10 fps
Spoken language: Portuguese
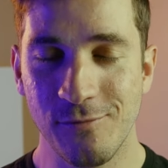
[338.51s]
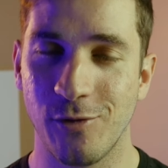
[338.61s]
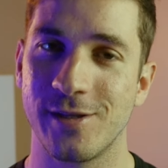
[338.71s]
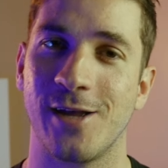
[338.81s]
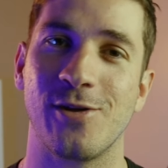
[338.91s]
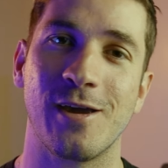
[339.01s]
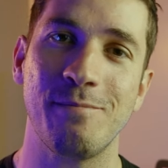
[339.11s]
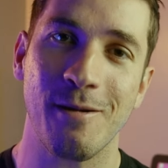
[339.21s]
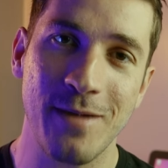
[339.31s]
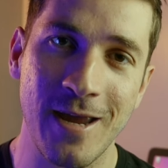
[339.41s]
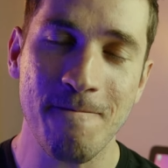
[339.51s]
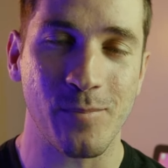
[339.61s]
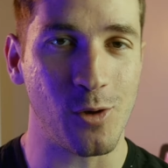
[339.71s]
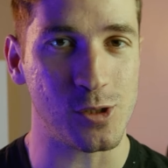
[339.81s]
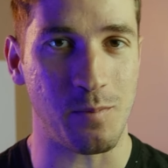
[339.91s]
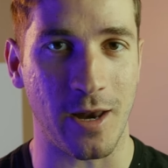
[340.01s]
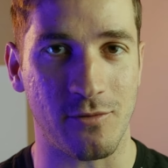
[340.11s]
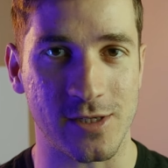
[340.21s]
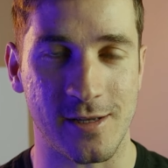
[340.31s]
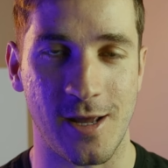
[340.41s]
Voltando aqui para mim, eu espero
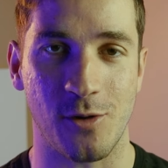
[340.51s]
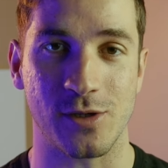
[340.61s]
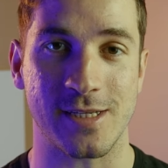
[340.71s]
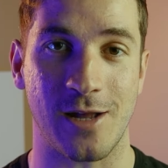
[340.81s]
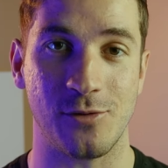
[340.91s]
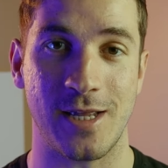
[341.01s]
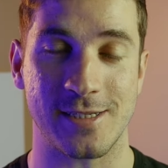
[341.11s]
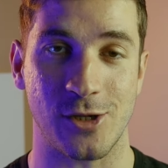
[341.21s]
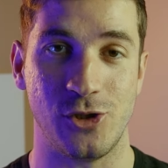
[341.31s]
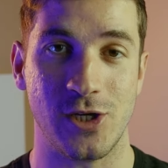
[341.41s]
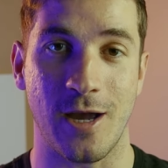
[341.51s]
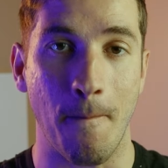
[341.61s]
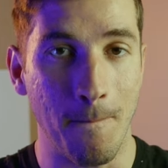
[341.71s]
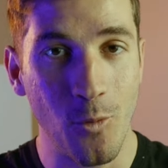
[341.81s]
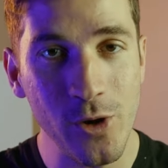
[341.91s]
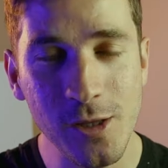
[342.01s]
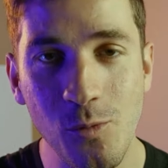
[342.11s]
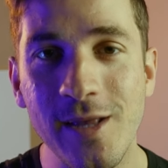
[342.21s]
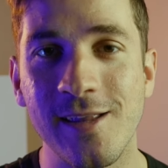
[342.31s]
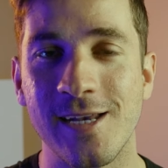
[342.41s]
que você tenha gostado dessa dica
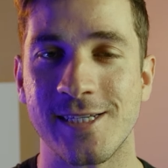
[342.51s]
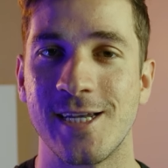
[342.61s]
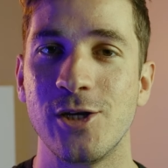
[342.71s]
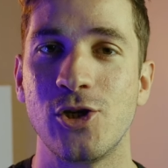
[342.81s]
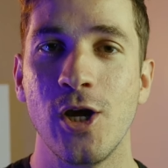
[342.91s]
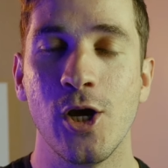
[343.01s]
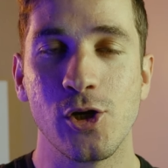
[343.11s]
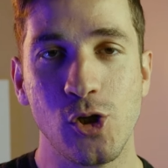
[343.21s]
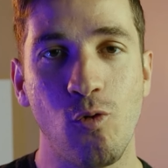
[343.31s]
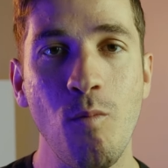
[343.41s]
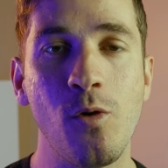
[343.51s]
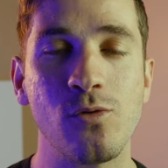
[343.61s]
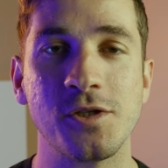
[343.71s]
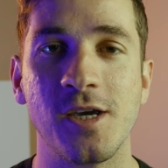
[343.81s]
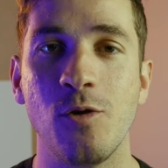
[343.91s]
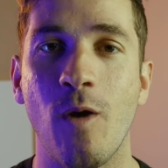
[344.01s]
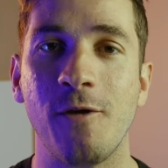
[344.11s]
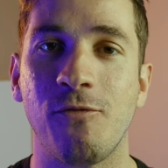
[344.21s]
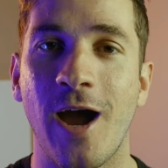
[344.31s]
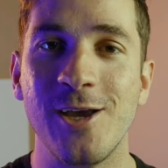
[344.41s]
muito interessante de como conseguir o
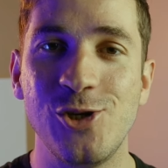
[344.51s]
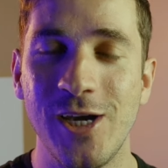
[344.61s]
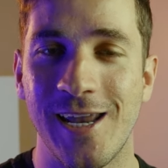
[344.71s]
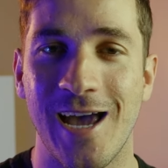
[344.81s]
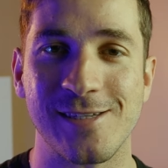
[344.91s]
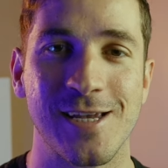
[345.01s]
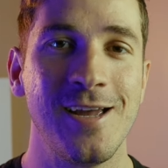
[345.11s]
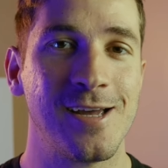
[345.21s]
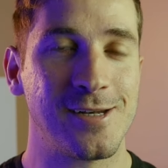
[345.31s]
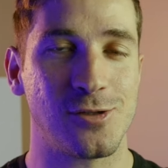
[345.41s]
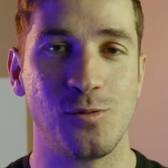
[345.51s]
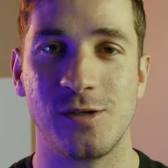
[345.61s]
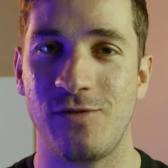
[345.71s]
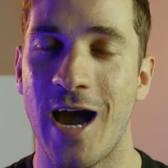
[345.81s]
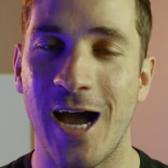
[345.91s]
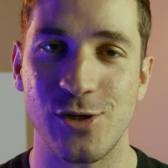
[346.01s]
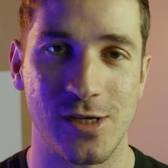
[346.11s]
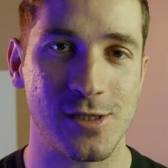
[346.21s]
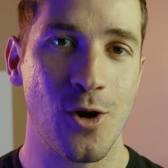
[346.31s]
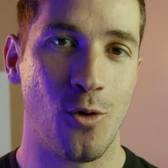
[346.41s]
Wi-Fi de graça nas suas
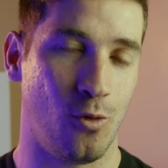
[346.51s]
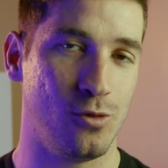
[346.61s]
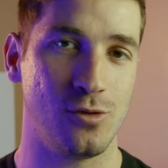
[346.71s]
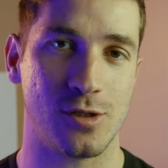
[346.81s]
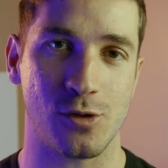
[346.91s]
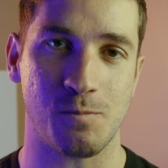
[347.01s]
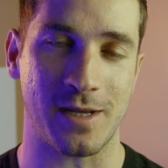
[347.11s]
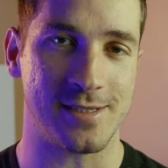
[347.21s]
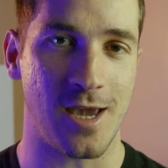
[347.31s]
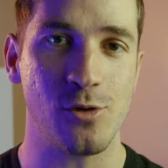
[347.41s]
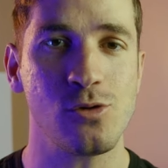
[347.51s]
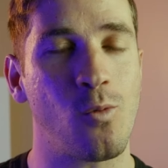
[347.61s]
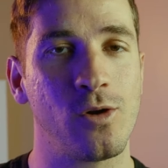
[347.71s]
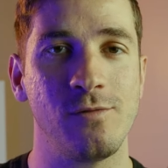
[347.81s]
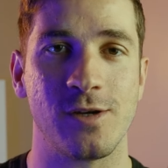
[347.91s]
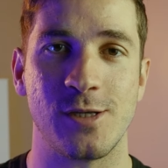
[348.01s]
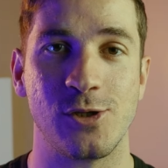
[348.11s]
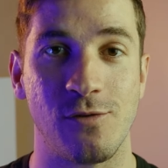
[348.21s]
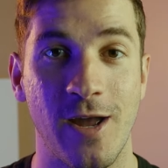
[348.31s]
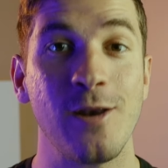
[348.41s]
viagens ou nos seus passeios ou quando você
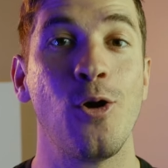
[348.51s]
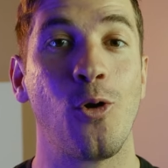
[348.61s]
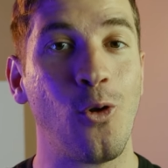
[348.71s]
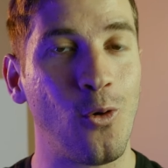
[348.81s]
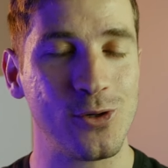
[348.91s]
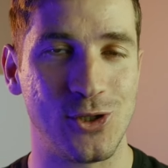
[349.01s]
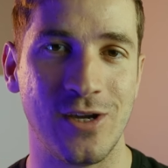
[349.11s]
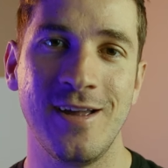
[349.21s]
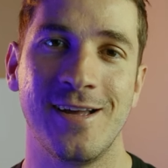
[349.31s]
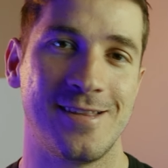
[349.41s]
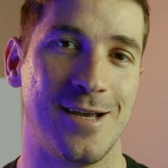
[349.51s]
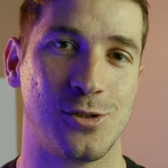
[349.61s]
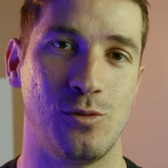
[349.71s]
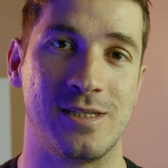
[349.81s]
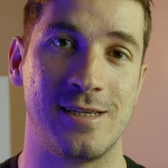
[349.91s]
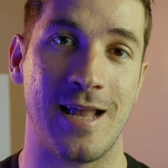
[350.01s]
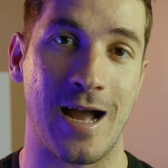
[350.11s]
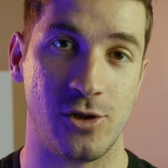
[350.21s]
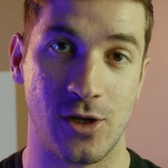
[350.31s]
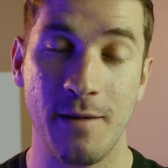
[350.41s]
estiver longe da sua
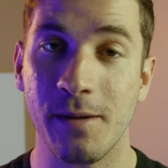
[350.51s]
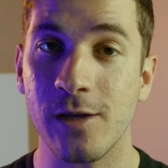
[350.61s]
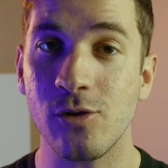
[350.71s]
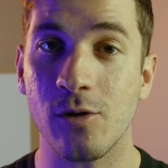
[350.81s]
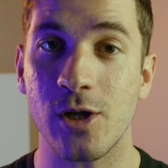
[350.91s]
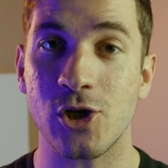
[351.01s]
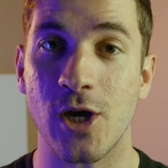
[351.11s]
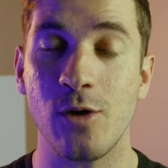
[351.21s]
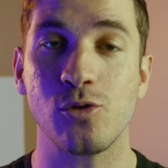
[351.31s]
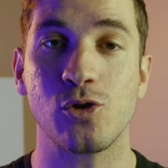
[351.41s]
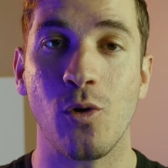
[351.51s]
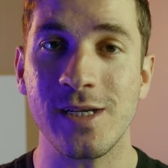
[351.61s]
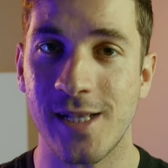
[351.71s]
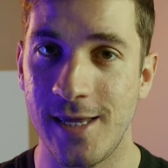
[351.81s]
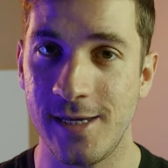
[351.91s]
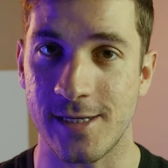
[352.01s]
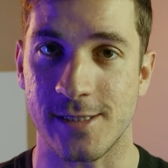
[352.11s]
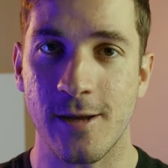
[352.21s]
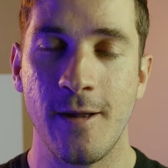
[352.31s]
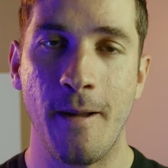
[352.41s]
cidade. Lembrando que eu deixei os dois
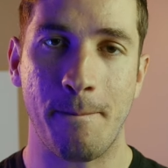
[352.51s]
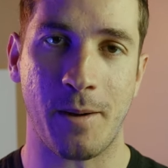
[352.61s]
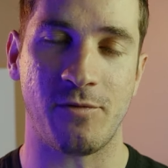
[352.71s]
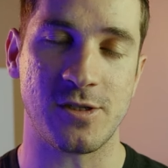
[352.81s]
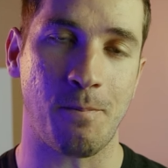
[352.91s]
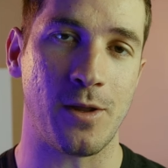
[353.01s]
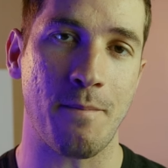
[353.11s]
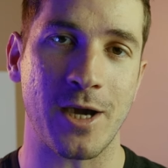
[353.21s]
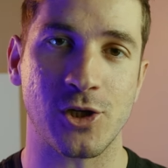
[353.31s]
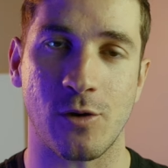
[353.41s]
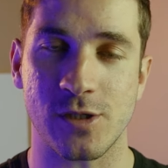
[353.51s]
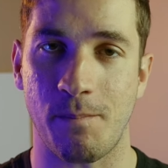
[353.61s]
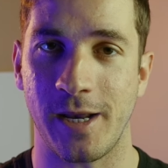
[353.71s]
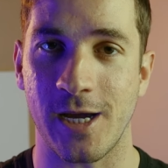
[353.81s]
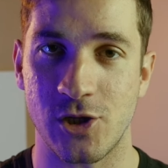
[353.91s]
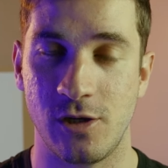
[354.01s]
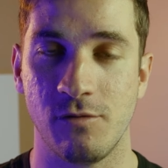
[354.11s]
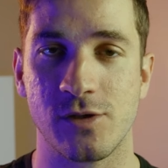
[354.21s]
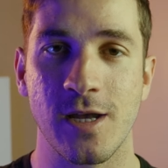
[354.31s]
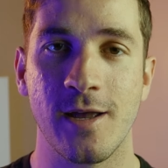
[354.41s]
links para você poder baixar os
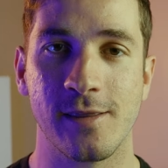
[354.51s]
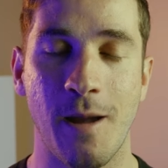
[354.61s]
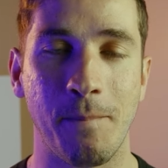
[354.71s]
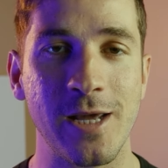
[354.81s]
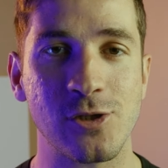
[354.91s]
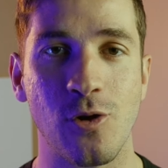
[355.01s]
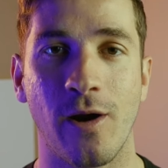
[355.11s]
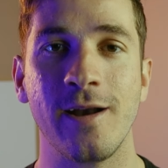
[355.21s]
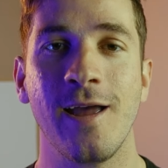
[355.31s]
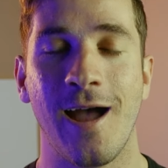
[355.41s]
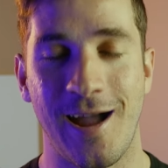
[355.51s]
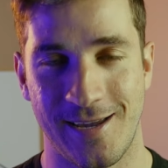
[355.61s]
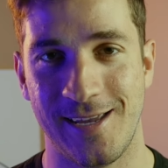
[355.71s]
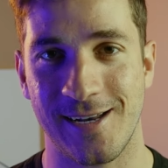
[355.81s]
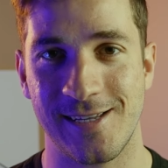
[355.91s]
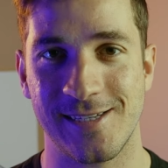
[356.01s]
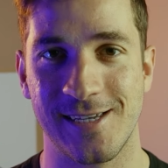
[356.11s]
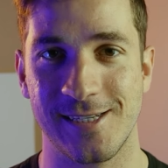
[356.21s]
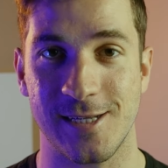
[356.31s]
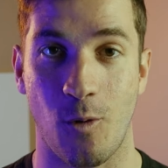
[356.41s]
aplicativos na Play Store aqui na
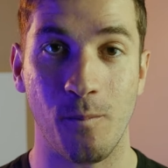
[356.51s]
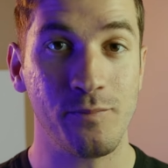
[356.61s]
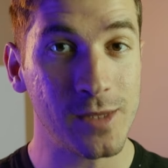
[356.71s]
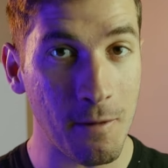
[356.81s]
descrição.